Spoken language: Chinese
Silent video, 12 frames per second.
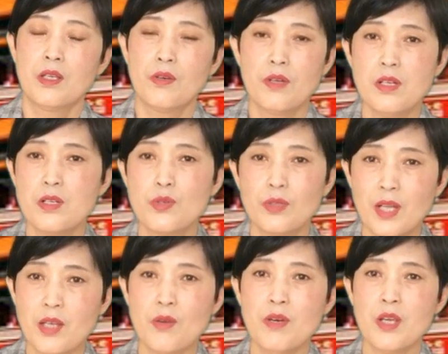有的人说
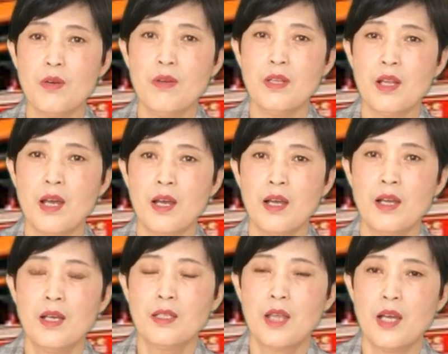他有理论呢，
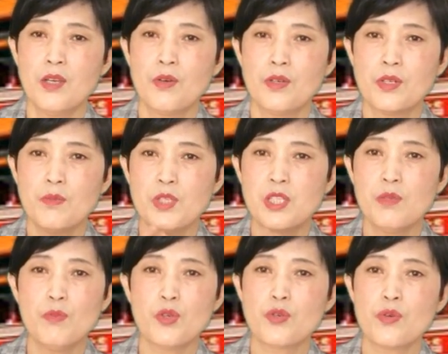他有什么
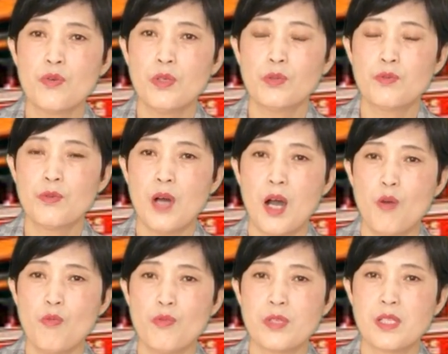金木水火土啊、
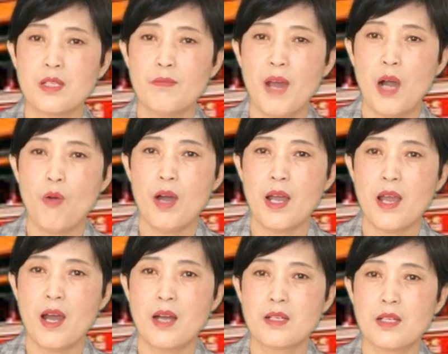五行八卦
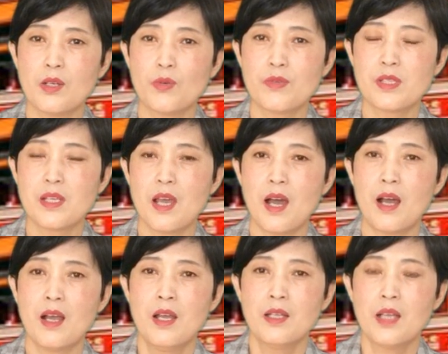呀这些东西
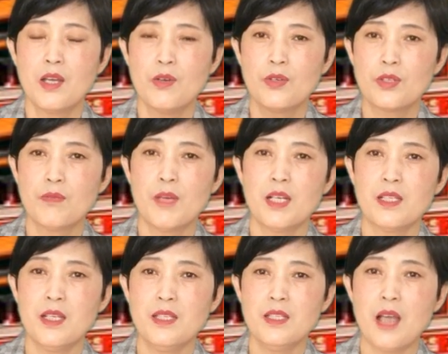呀，他有什么
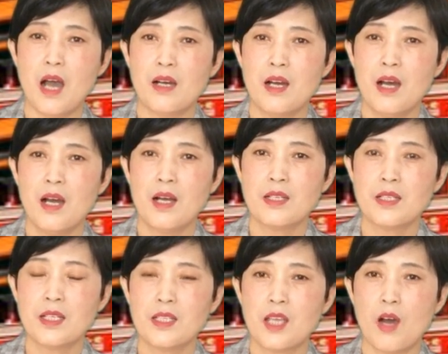阴阳啊
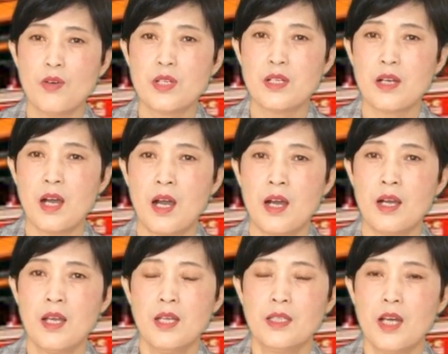这些调整
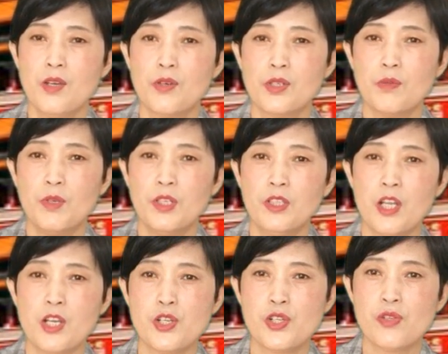啊，他有什么
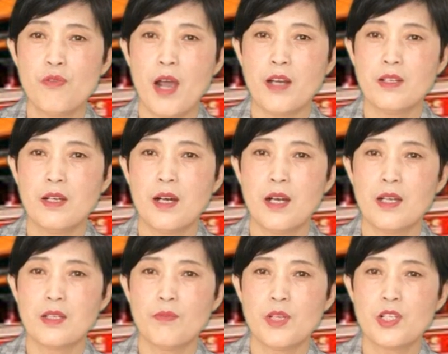内湿外热啊
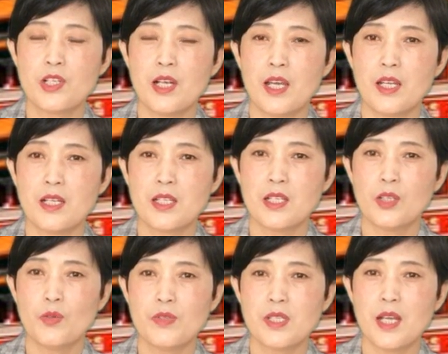什么之类的这些
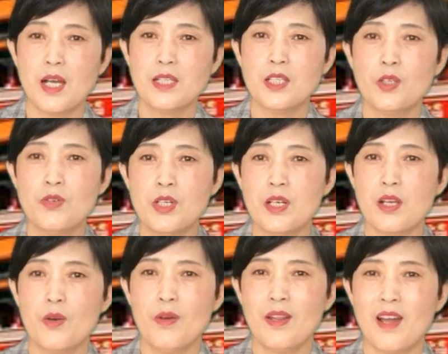东西啊，这都是理
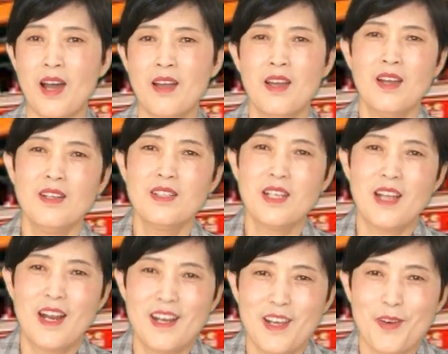论呢。这
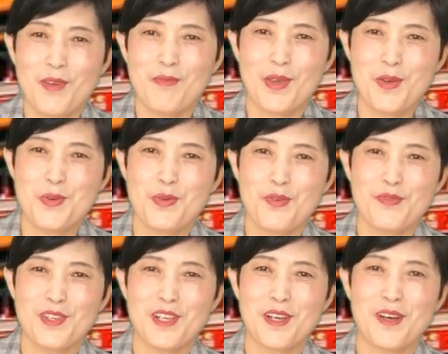些理论没有说
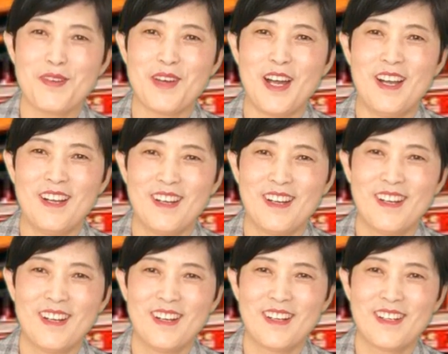服力，好吧？
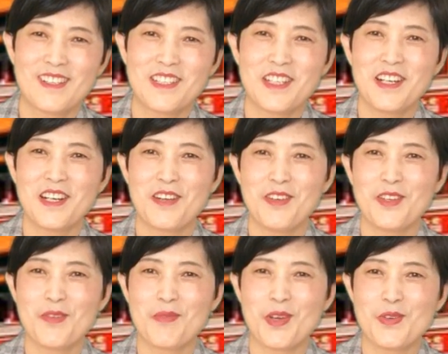这些理论
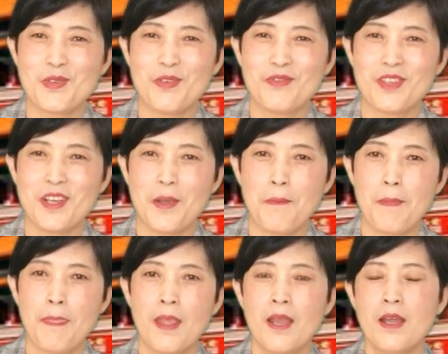都没有说服力。
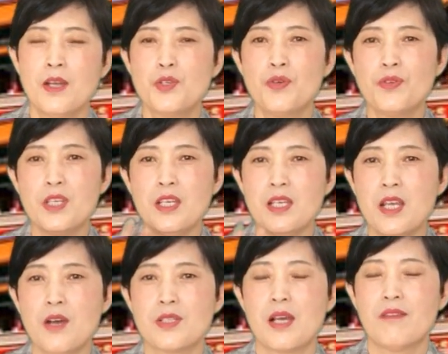中医
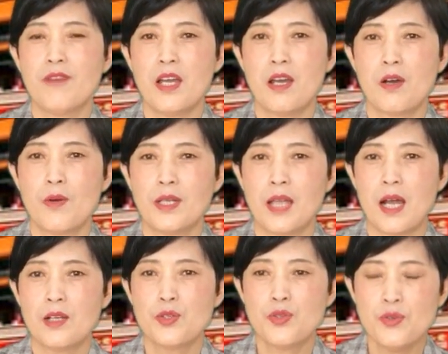要想发扬光
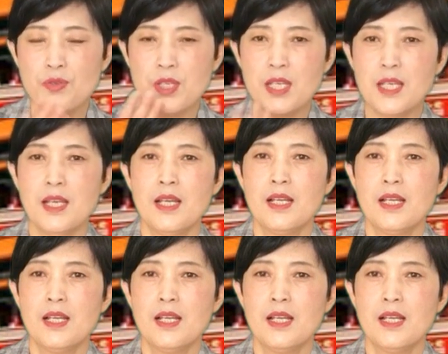大，中医。